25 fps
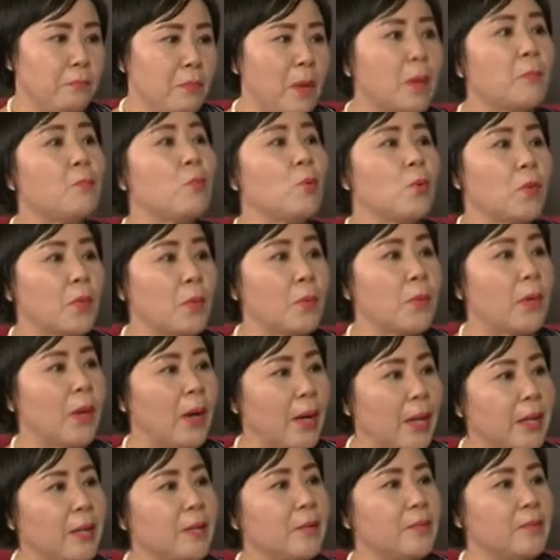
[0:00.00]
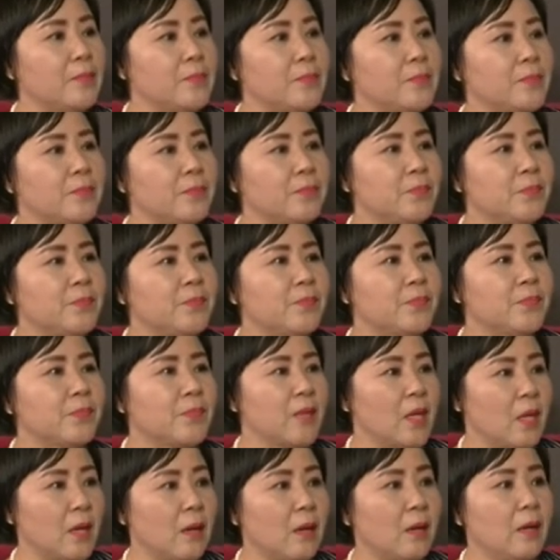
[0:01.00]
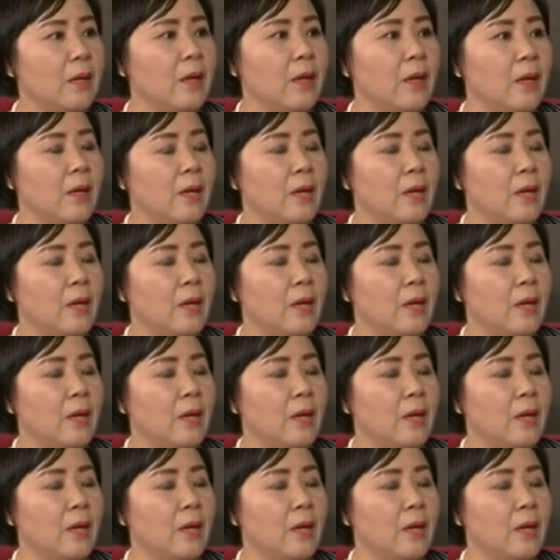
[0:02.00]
bằng bún đóng gói đó.